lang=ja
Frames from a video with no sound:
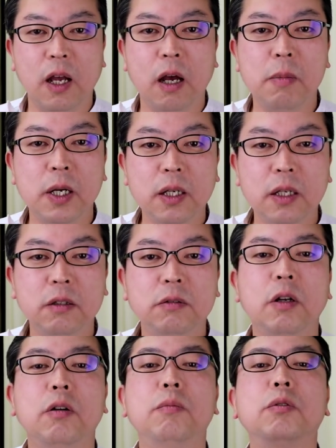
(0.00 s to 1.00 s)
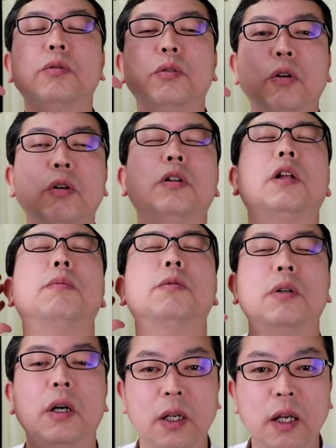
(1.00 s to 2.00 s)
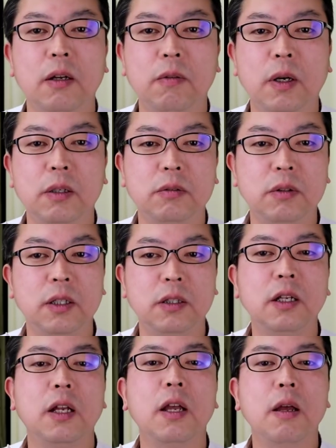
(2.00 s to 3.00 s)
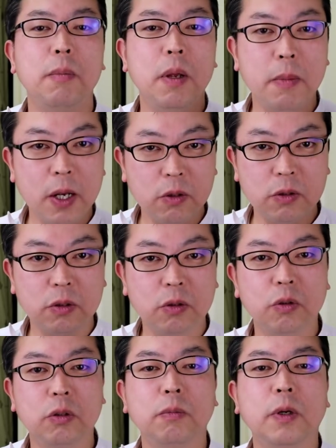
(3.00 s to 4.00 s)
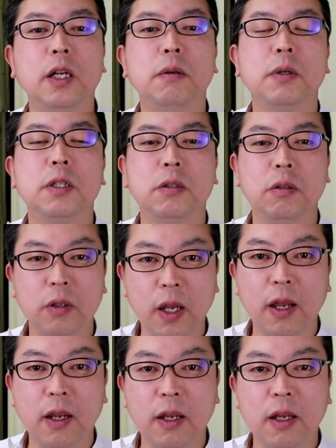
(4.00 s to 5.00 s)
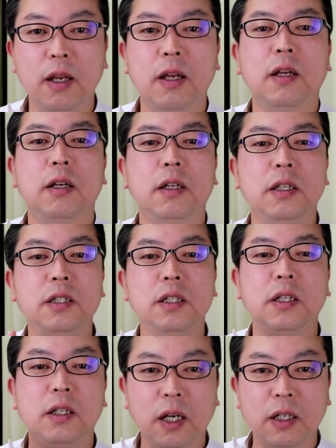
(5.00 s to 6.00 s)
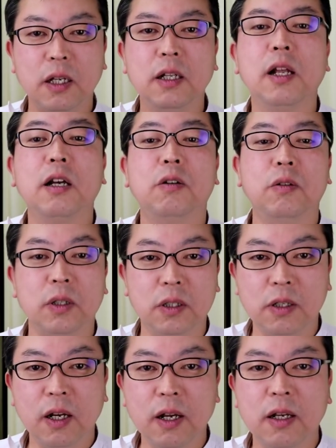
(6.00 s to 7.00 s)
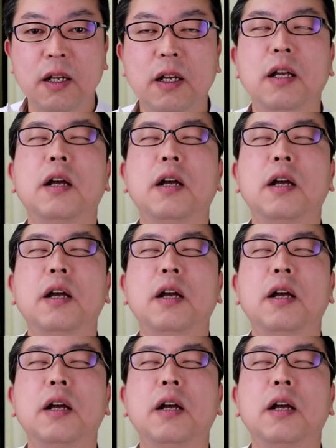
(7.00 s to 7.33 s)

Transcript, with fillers: あまり上を向くと気分がね悪くなったりめまいをすることもありますので、 1,2 回で結構ですから、